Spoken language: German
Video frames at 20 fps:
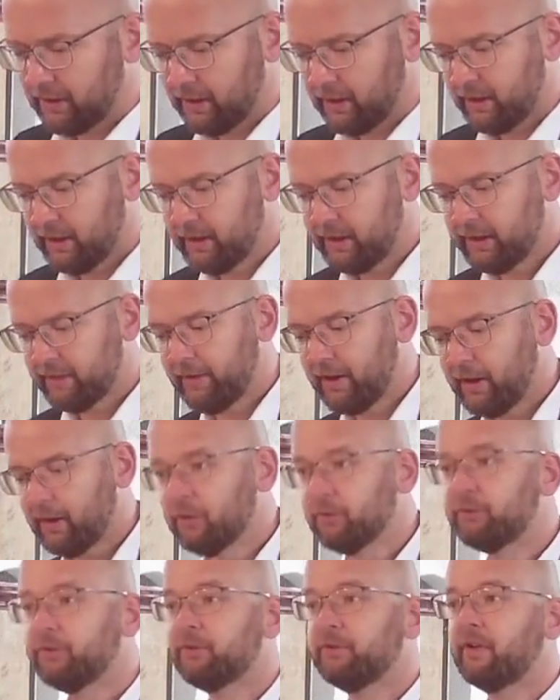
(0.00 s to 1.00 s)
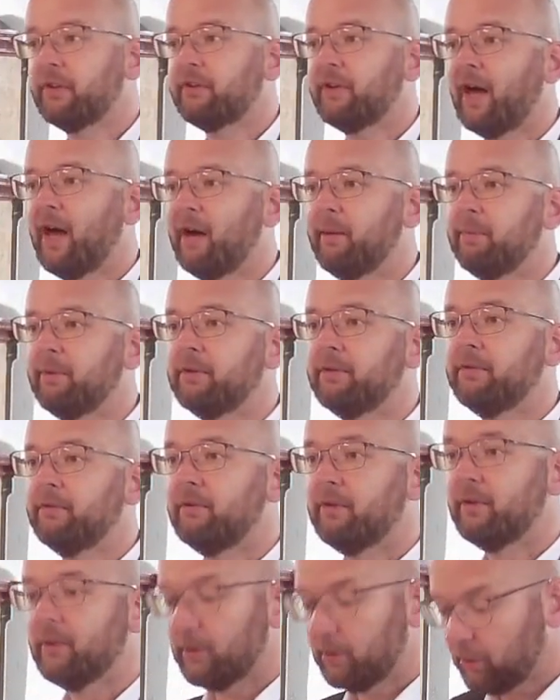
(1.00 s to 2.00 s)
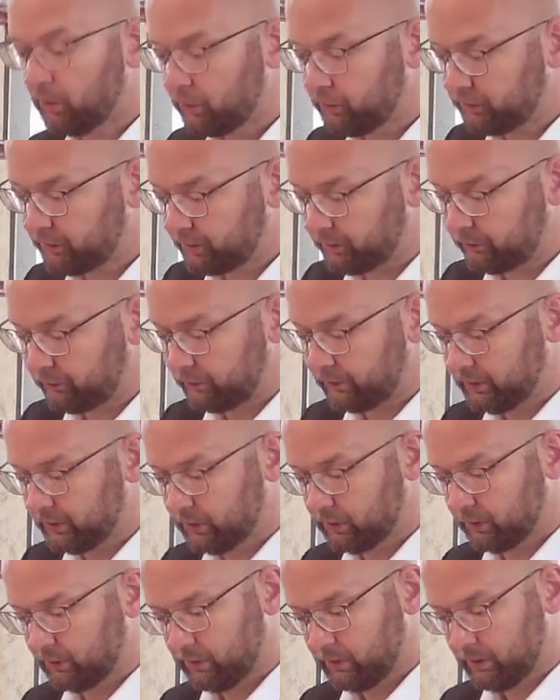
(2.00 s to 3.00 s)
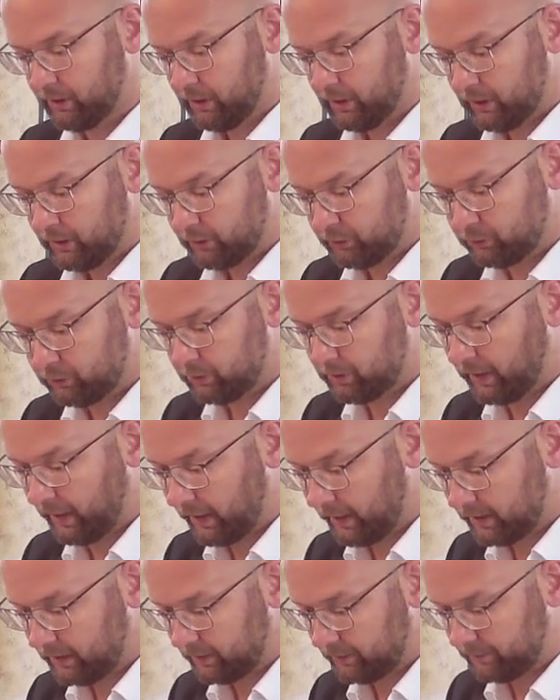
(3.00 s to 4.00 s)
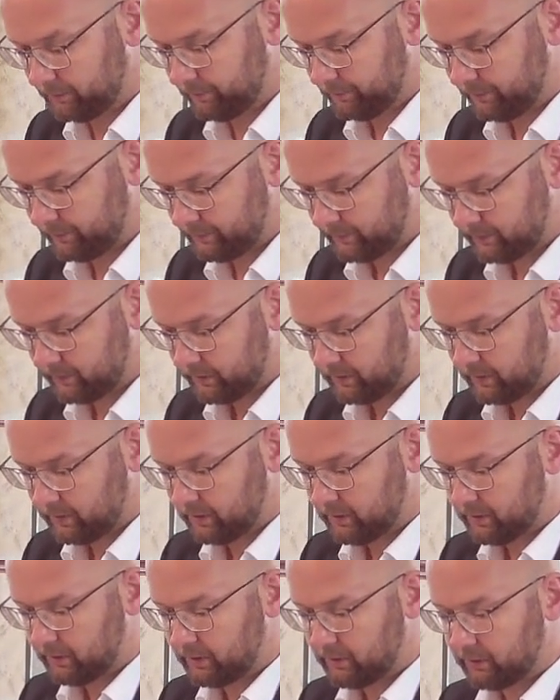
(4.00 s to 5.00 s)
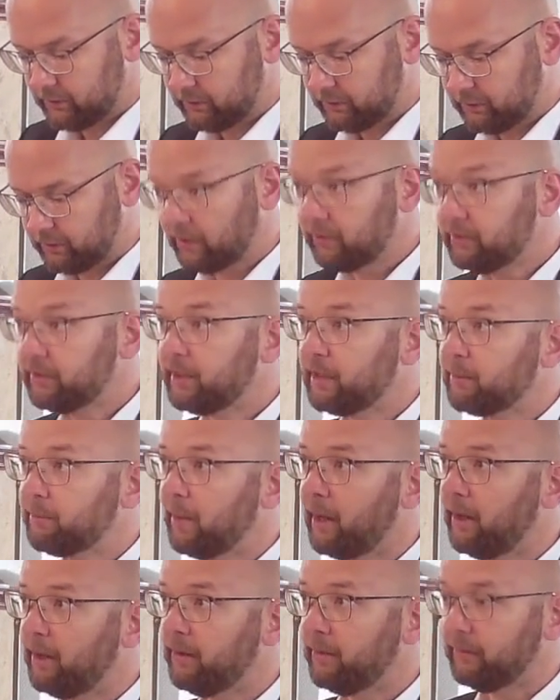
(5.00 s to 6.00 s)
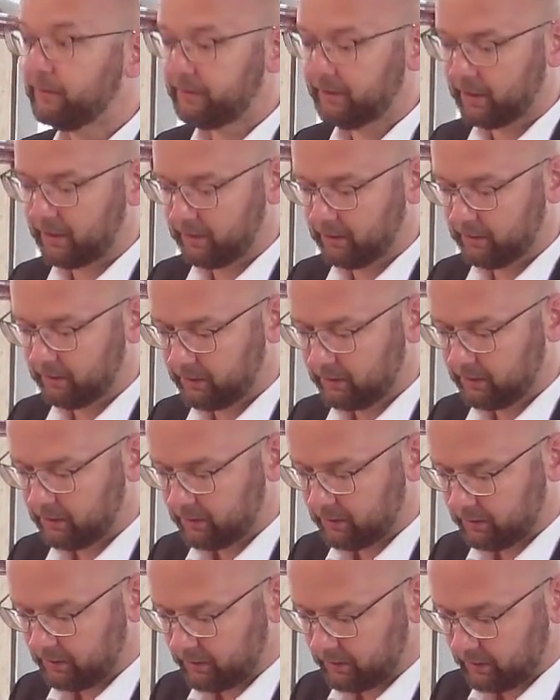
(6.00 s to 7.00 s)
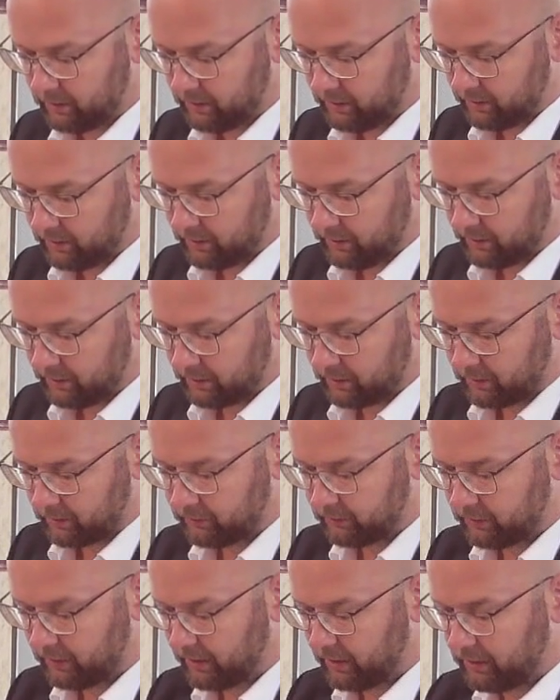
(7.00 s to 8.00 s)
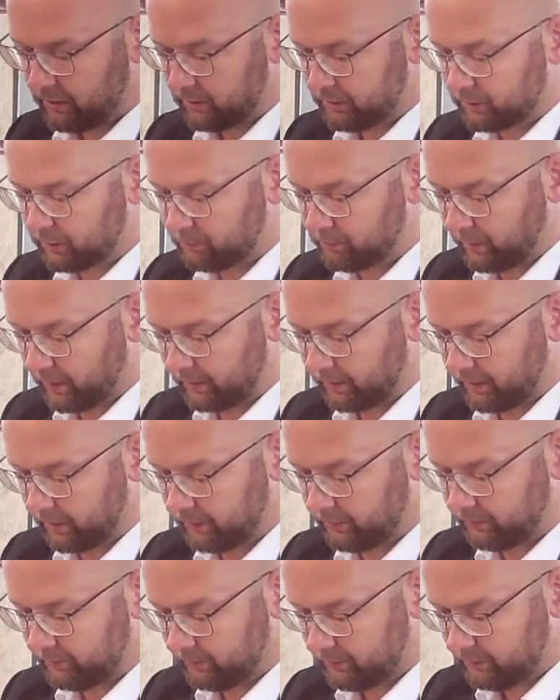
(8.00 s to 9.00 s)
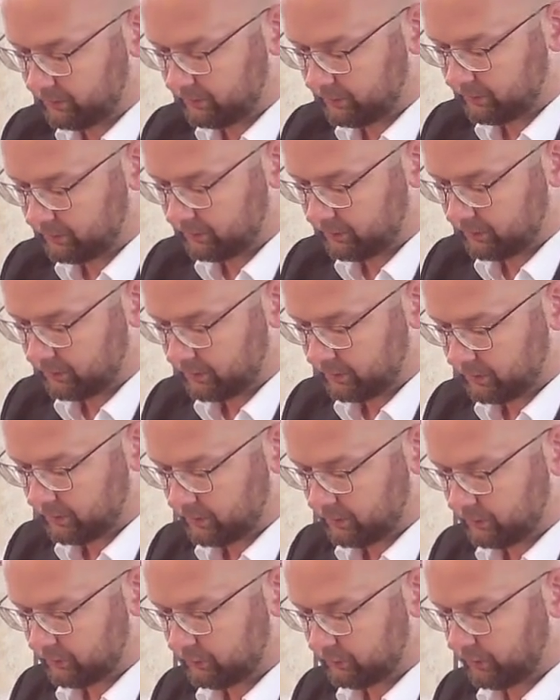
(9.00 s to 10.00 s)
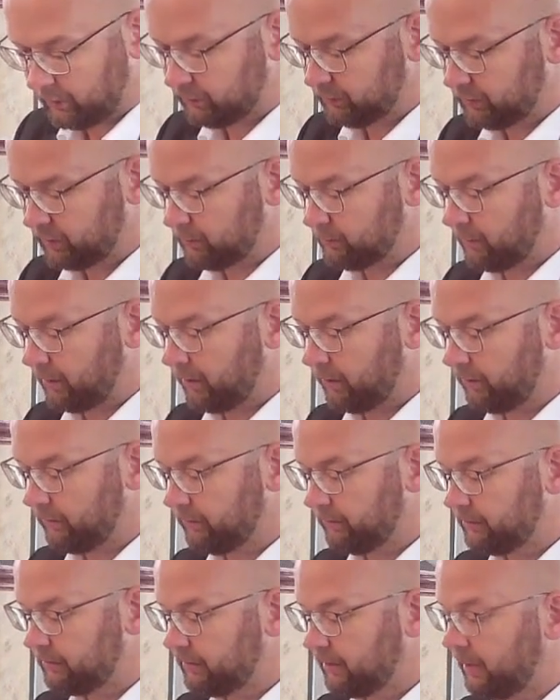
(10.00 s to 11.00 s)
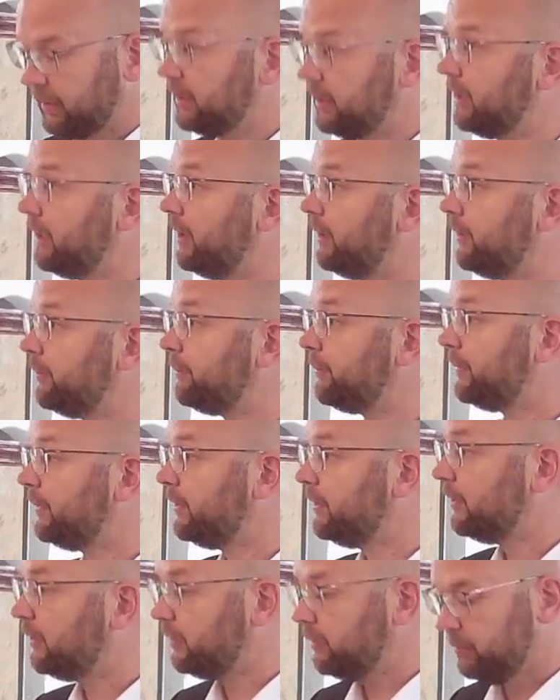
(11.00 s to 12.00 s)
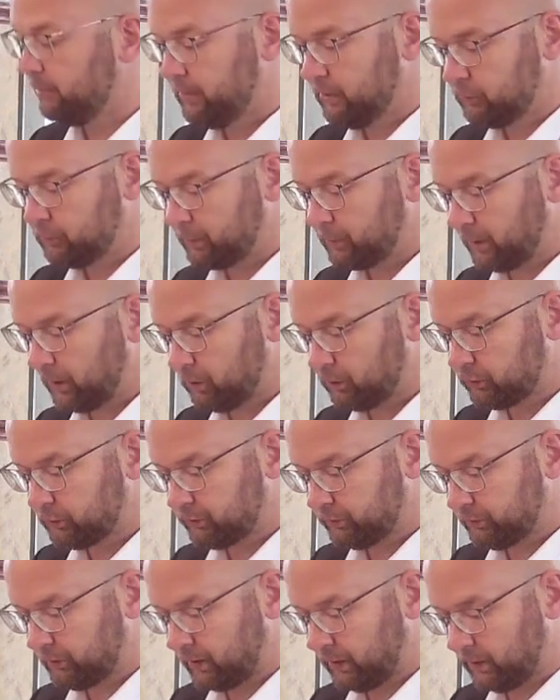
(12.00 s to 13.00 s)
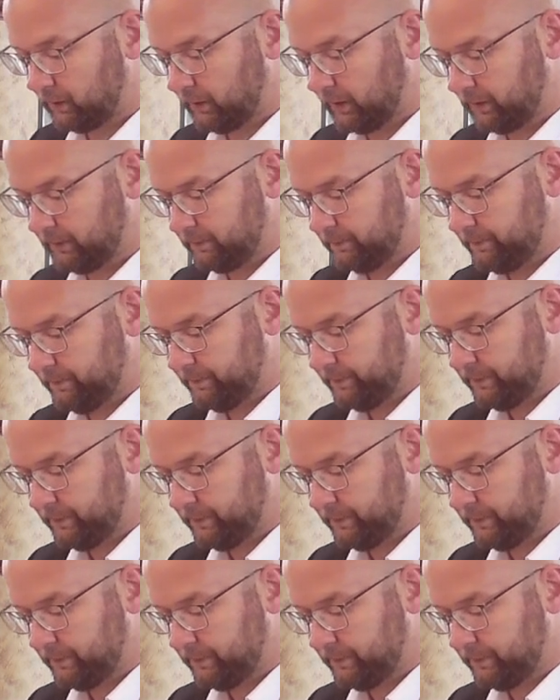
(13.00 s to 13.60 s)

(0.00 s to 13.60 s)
in der Welt und was haben Leute viel zu leiden. Schau dir mal den geschädigten Mann an. Schau dir mal jene missbrauchte Frau an.